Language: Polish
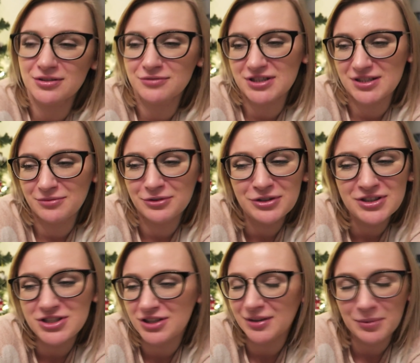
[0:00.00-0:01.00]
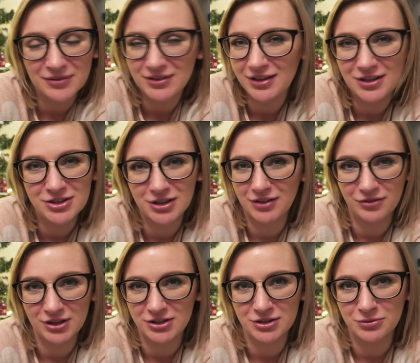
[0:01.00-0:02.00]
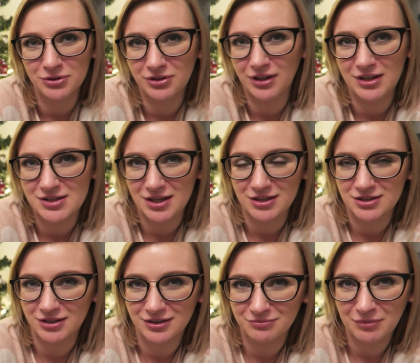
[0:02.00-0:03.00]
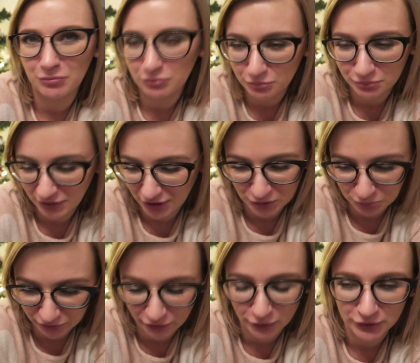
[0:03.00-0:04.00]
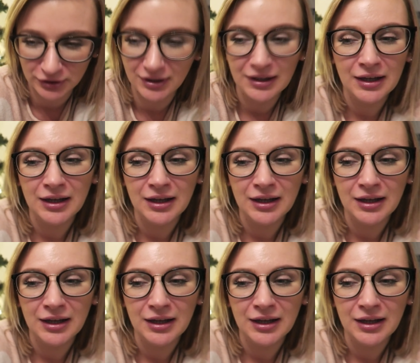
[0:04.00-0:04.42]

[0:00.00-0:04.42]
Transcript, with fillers: są czasami, no nic się, naprawdę nic się nie wydarzyło, to nie jest tak, że mam jakieś powody,